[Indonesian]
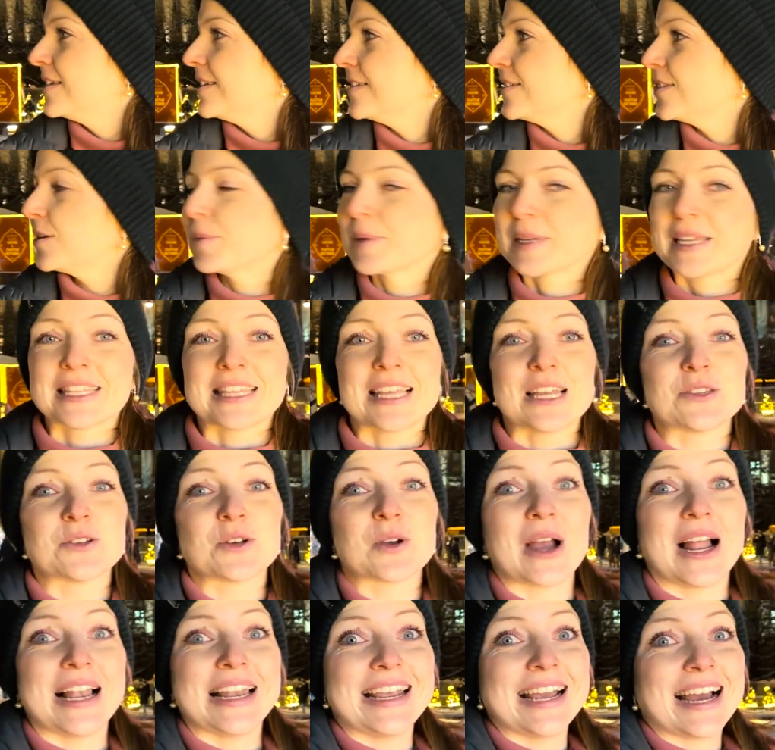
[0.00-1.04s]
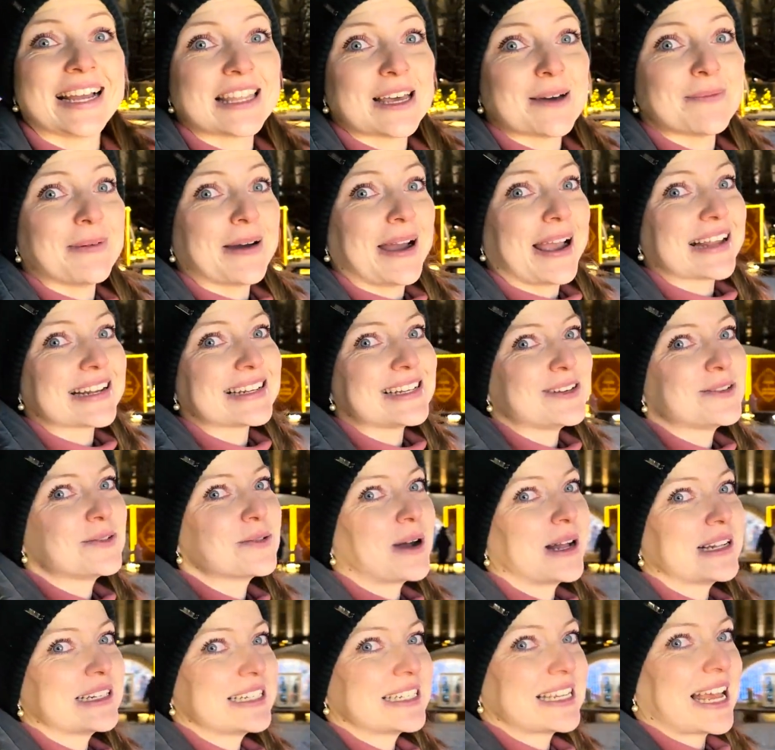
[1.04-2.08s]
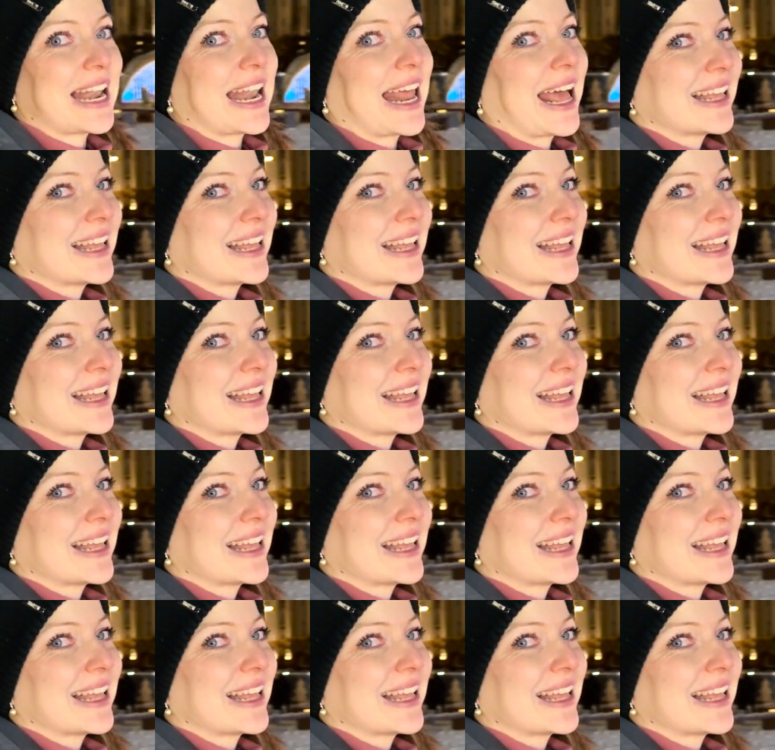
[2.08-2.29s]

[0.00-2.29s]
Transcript: Coba kita juga lihat apa yang dijual di sana.